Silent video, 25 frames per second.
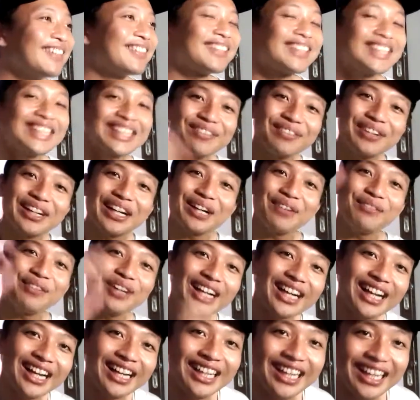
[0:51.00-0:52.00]
pokoknya gimana
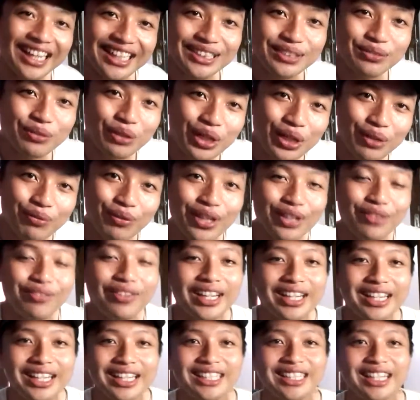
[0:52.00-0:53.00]
kabar kalian semoga
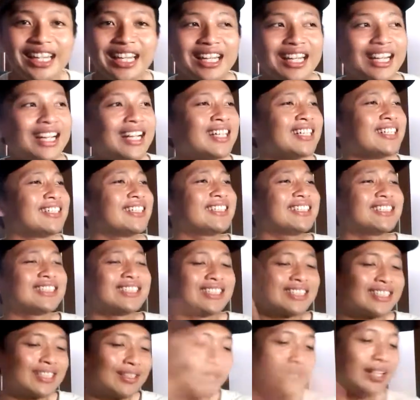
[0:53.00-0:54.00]
baik-baik aja ya uh,
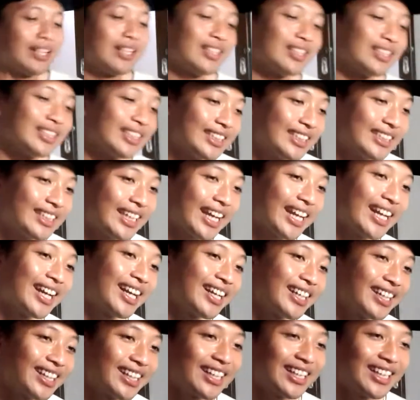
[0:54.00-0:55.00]
di
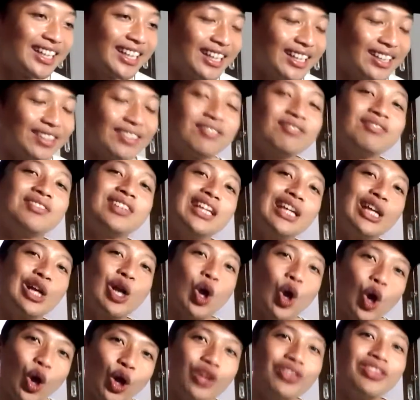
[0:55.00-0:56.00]
channel ini di
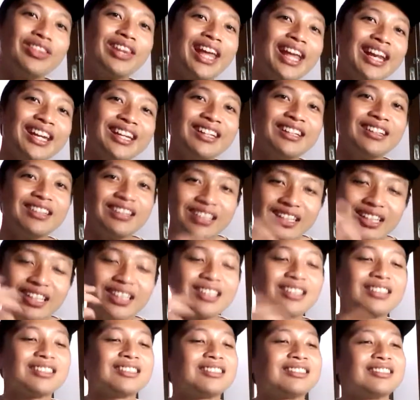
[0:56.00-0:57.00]
konten
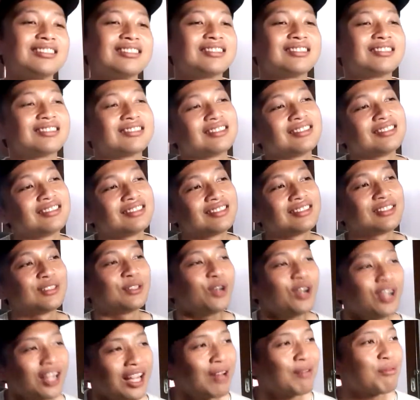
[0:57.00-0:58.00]
ini
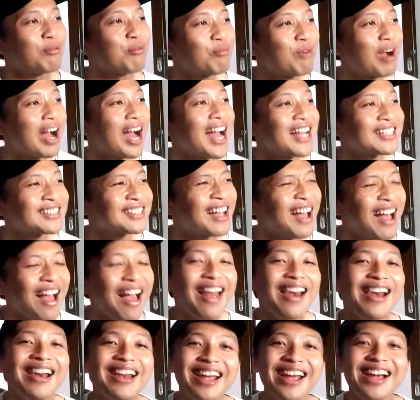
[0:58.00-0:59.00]
gue akan membahas
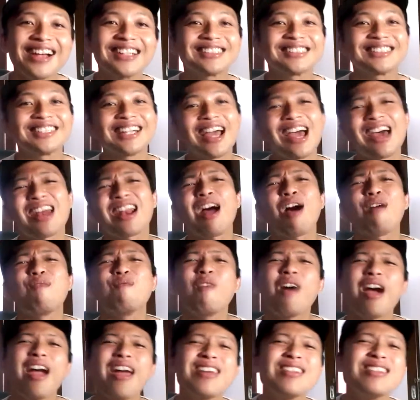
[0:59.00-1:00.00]
hal yang sedang
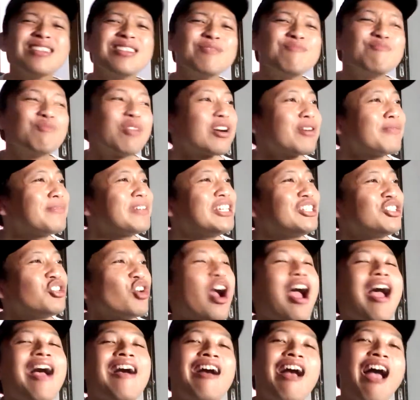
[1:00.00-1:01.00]
ramai
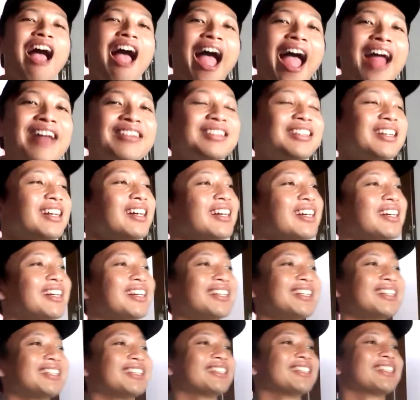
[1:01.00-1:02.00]
diperbincangkan ya
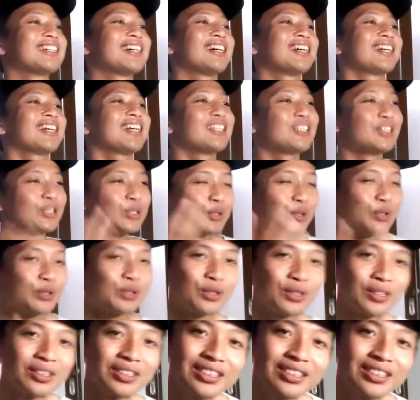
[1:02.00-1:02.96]
karena itu